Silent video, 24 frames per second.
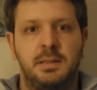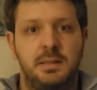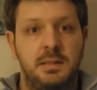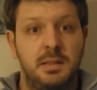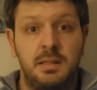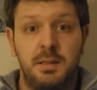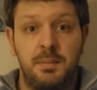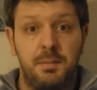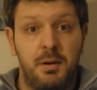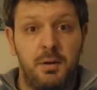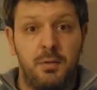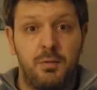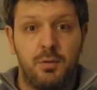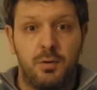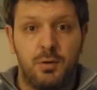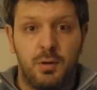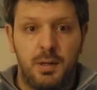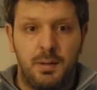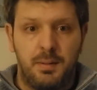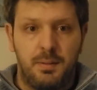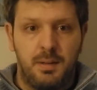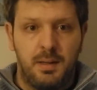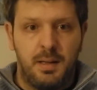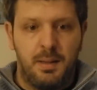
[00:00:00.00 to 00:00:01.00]
Ditemelo
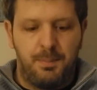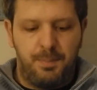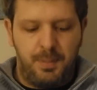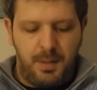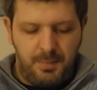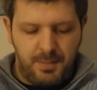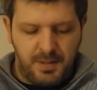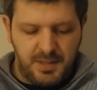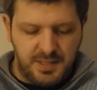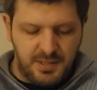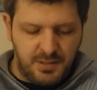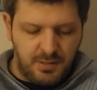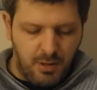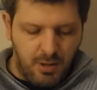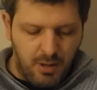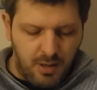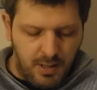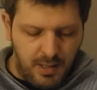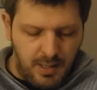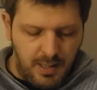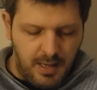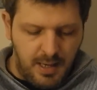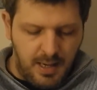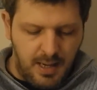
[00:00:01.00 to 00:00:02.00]
voi, la prima
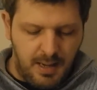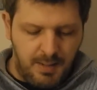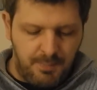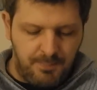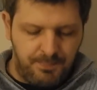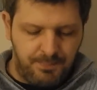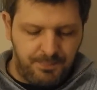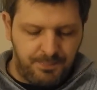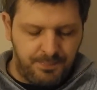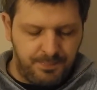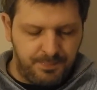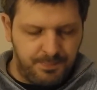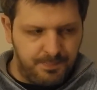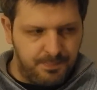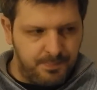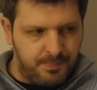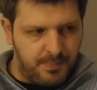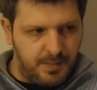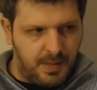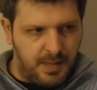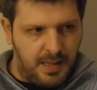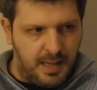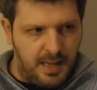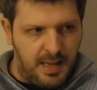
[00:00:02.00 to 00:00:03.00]
storia
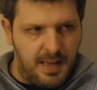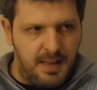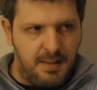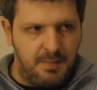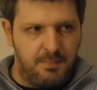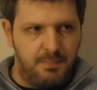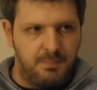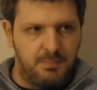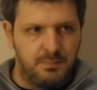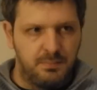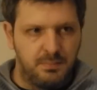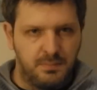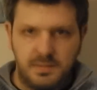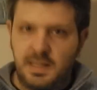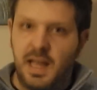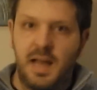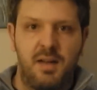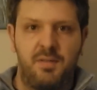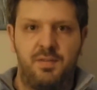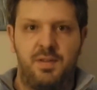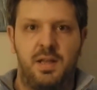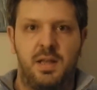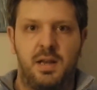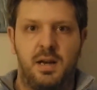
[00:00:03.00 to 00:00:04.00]
è
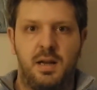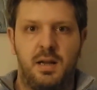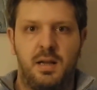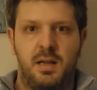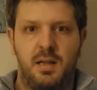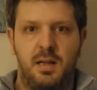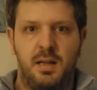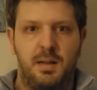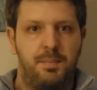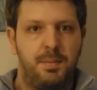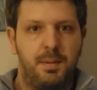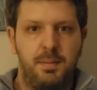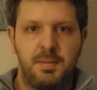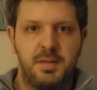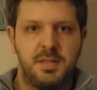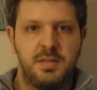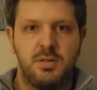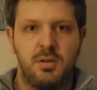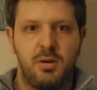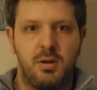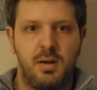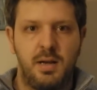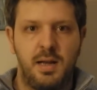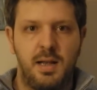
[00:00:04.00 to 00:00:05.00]
da avere, la prima
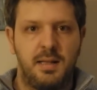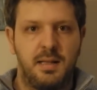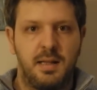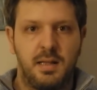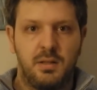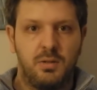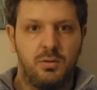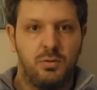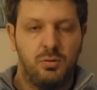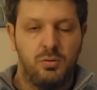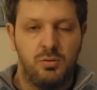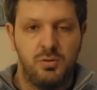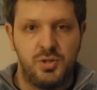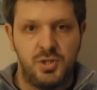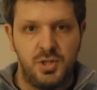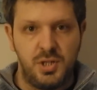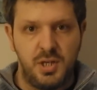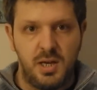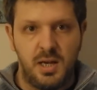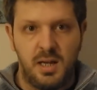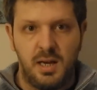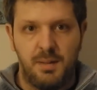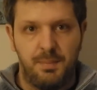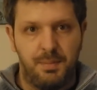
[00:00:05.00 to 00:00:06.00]
storia è da
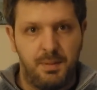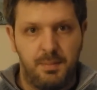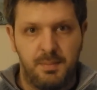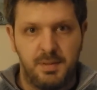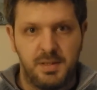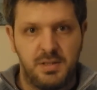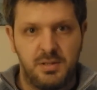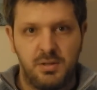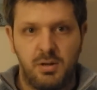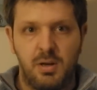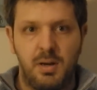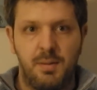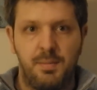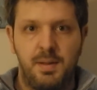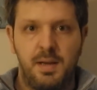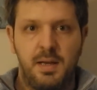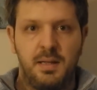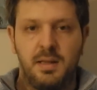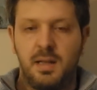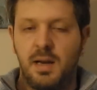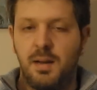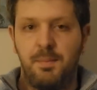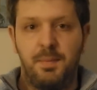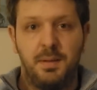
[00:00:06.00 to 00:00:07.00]
antologia, la prima storia
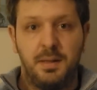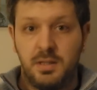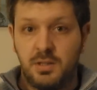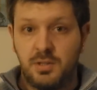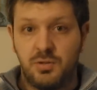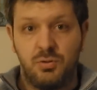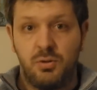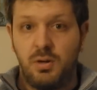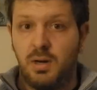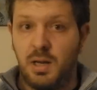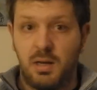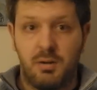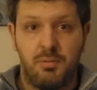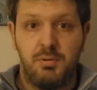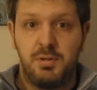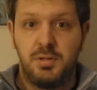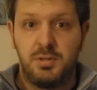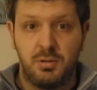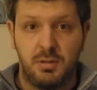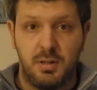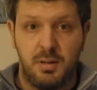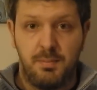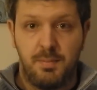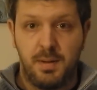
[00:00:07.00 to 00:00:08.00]
meriterebbe da solo
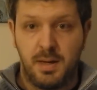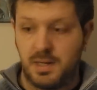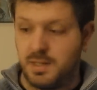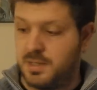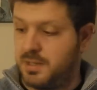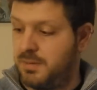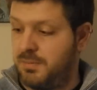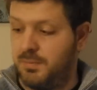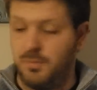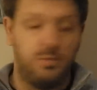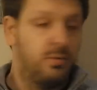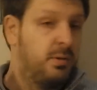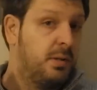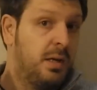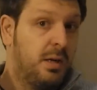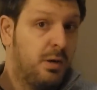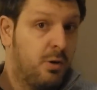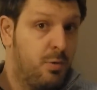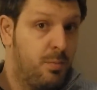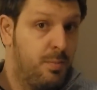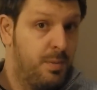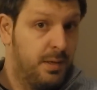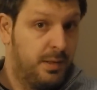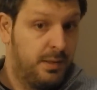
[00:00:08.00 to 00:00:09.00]
l'acquisto del maxi, oltre alla
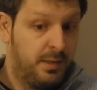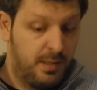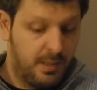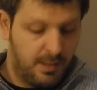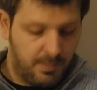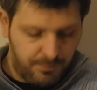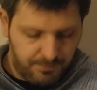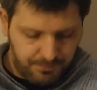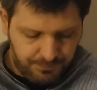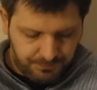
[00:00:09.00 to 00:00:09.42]
copertina.